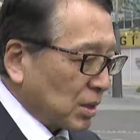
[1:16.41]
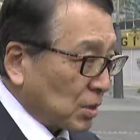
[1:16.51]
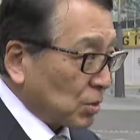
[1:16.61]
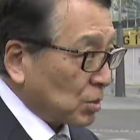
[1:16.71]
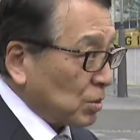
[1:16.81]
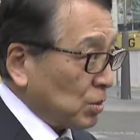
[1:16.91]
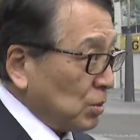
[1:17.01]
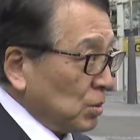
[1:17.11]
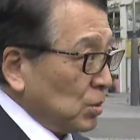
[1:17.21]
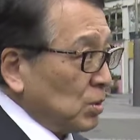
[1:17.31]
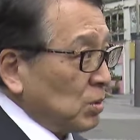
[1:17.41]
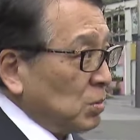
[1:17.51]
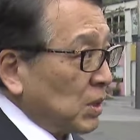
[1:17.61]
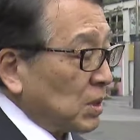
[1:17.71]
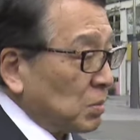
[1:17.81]
結
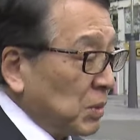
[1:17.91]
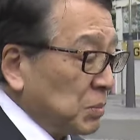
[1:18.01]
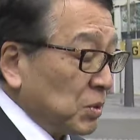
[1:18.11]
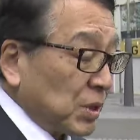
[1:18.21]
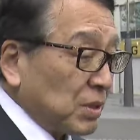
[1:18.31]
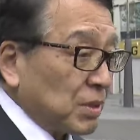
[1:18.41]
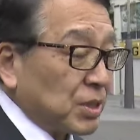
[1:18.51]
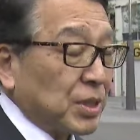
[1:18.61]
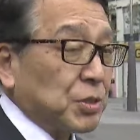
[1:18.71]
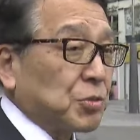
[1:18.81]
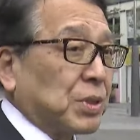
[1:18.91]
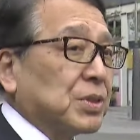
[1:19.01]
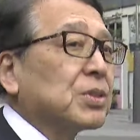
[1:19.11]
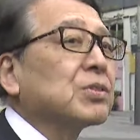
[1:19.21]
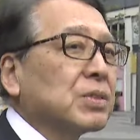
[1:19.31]
局まだ身分的には死刑囚
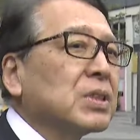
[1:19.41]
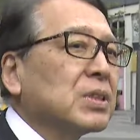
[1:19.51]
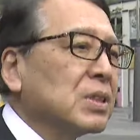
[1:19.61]
なんですよね